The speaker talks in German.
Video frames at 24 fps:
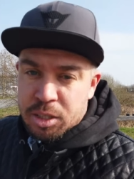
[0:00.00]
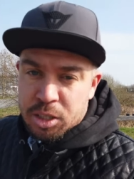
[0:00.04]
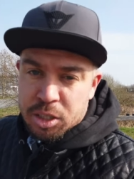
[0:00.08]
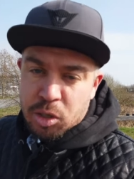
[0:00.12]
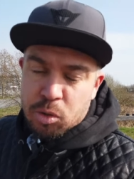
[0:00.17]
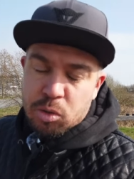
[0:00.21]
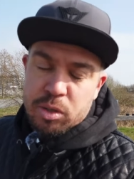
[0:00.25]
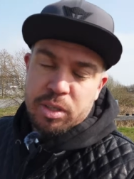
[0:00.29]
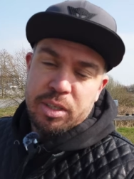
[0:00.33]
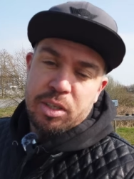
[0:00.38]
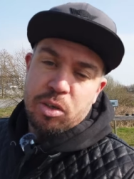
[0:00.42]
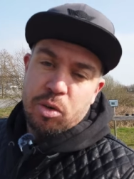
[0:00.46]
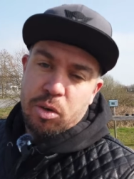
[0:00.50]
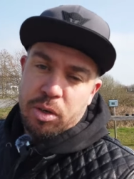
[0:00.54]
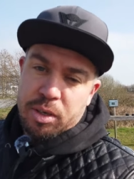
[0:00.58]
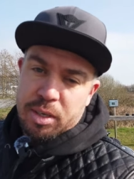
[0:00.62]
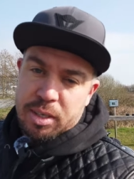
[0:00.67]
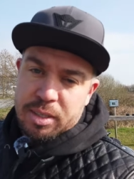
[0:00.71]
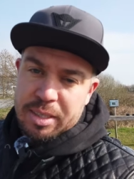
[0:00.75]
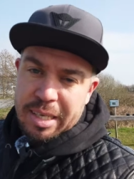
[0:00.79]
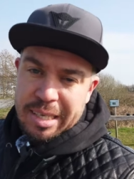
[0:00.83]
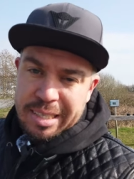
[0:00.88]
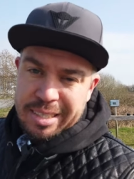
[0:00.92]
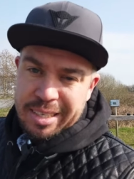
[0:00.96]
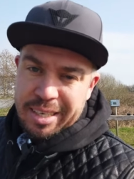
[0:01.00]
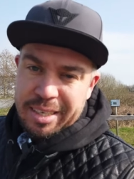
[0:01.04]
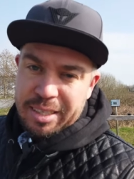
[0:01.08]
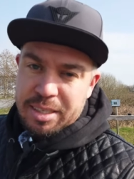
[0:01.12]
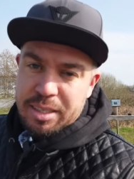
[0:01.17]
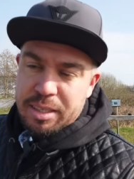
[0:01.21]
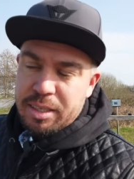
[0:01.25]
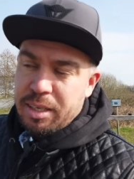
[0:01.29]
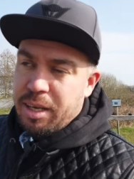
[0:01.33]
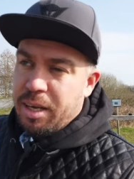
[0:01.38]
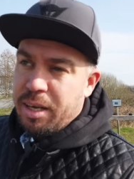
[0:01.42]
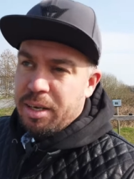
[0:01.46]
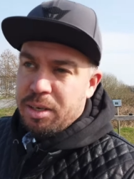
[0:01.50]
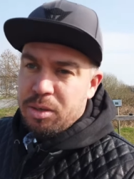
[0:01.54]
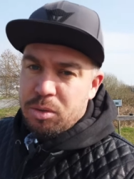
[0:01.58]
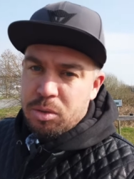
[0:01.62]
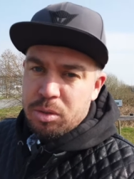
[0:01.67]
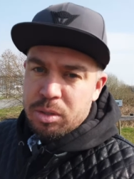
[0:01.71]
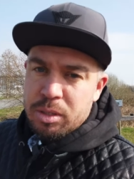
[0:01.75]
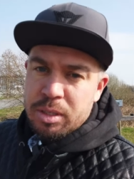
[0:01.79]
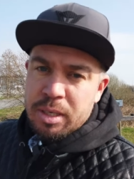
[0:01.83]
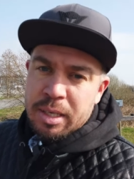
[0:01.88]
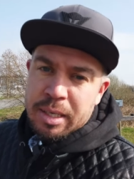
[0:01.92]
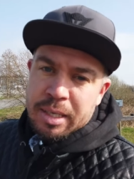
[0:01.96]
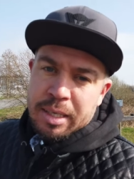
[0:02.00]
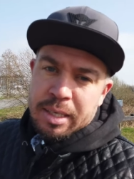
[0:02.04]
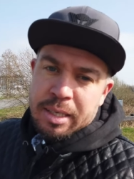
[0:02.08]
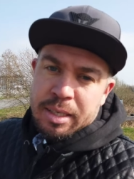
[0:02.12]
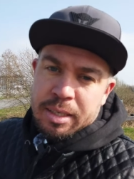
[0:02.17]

schaut ihr euch das erst recht nicht an und